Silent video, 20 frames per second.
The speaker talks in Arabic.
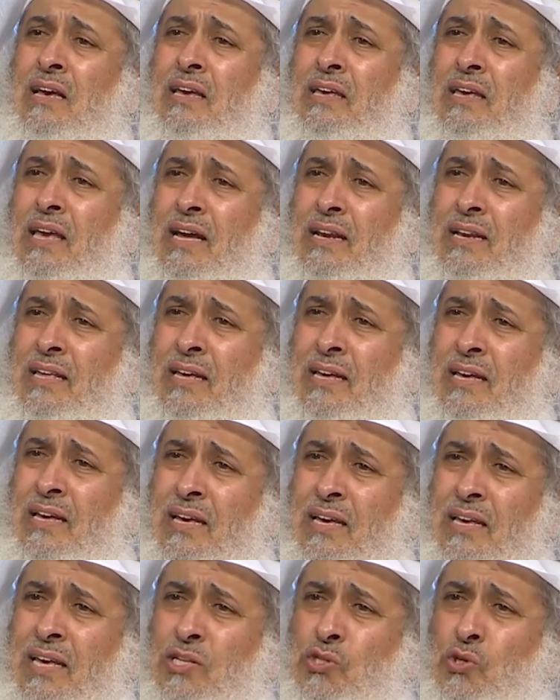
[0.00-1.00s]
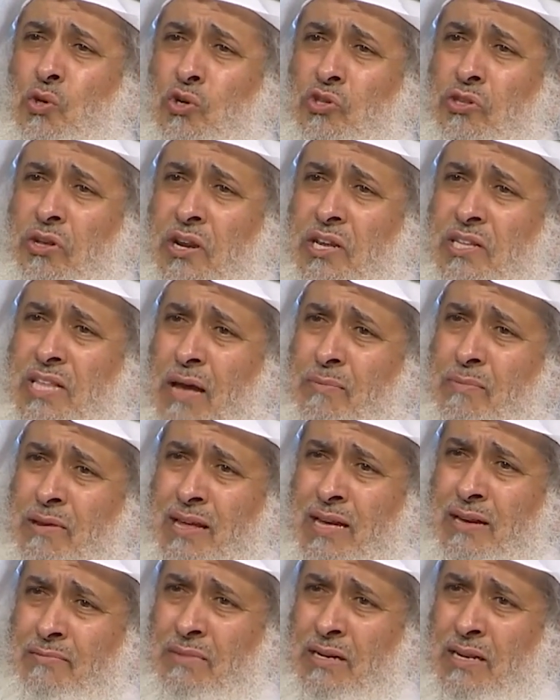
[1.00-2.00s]
يعني يسقط الرداء من
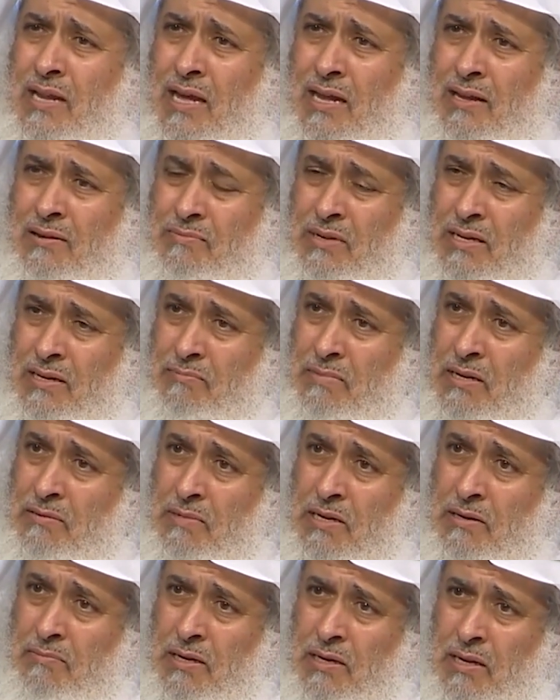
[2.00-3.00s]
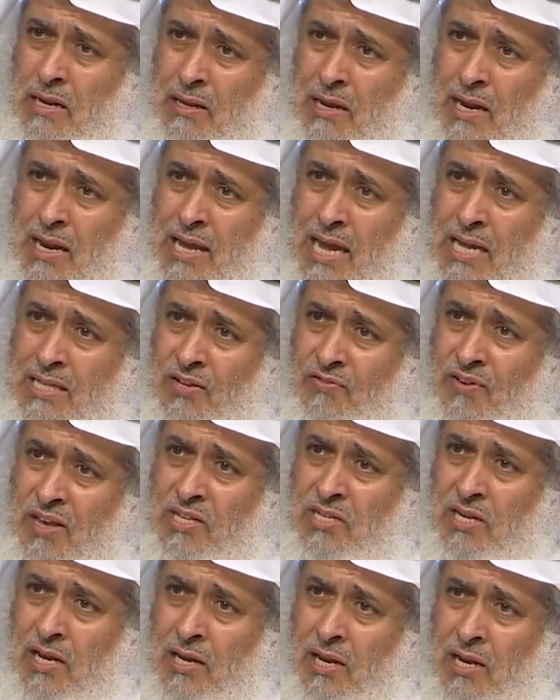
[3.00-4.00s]
من من, من, من على
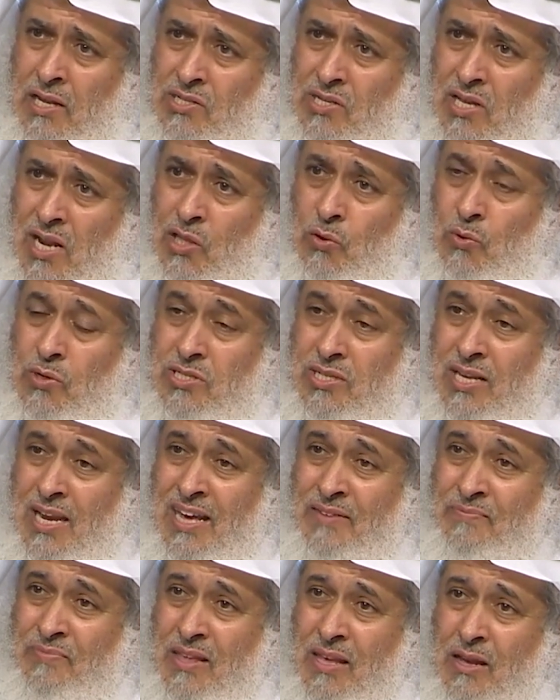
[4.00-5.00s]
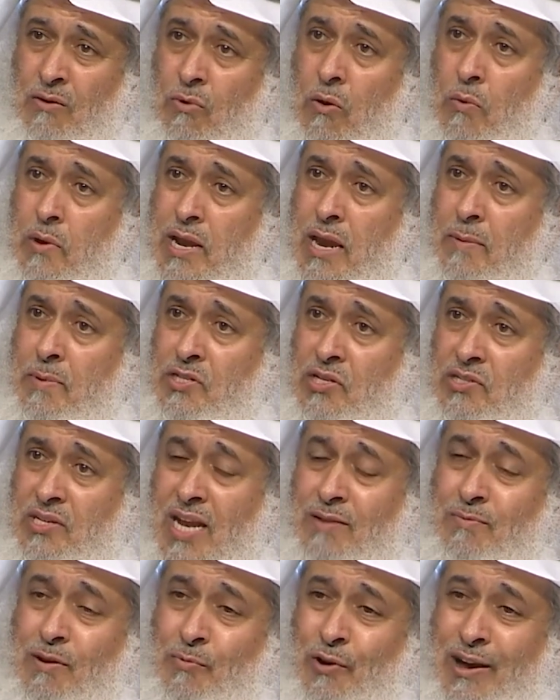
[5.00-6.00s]
كتفيه عليه الصلاة والسلام وهو النبي صلى الله
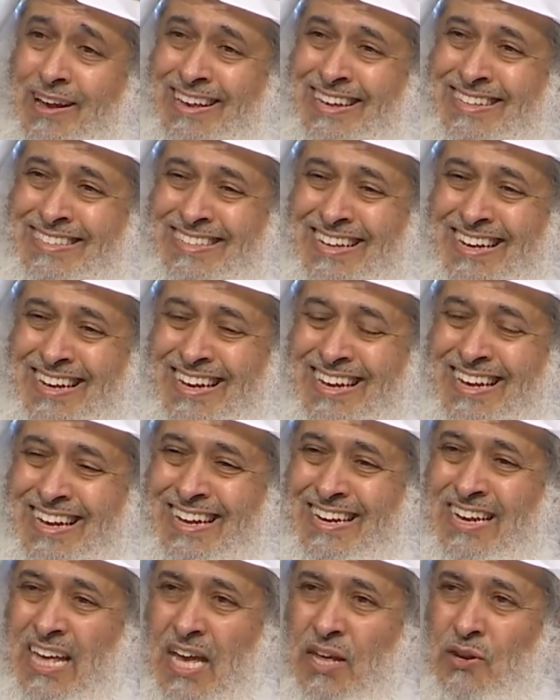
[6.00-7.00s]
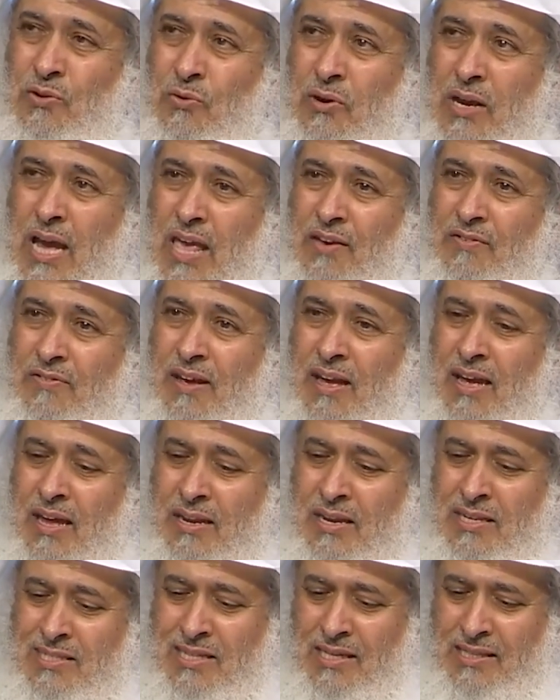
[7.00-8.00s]
عليه وسلم المؤيد نحن كيف
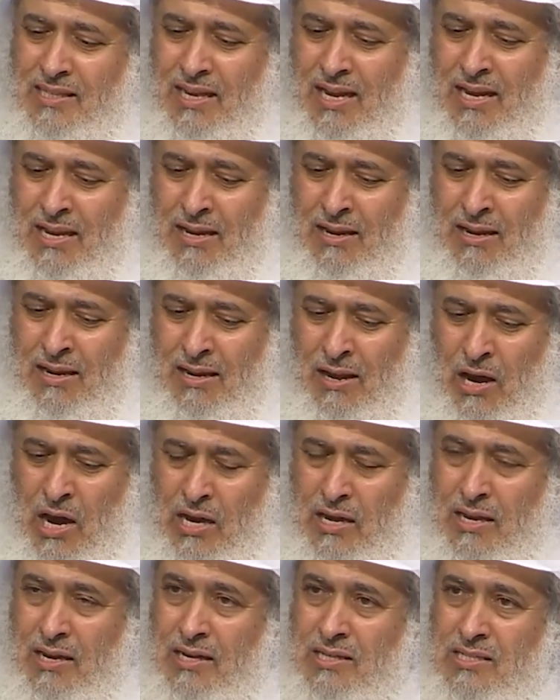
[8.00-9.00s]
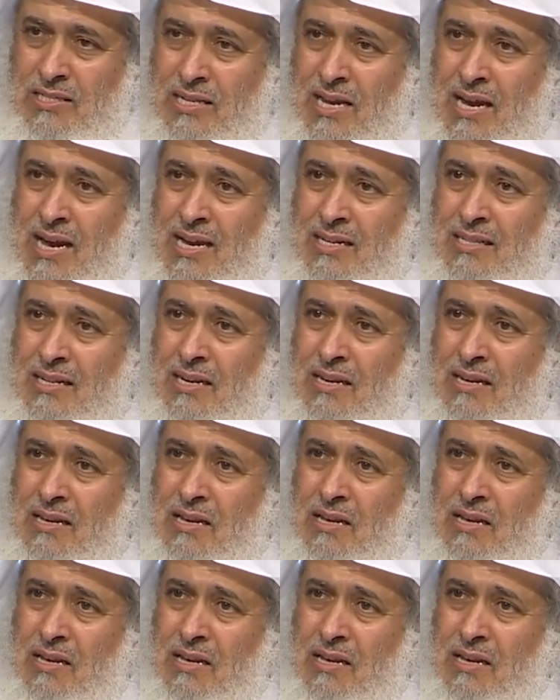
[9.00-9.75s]
نستطيع أن نحقق السعادة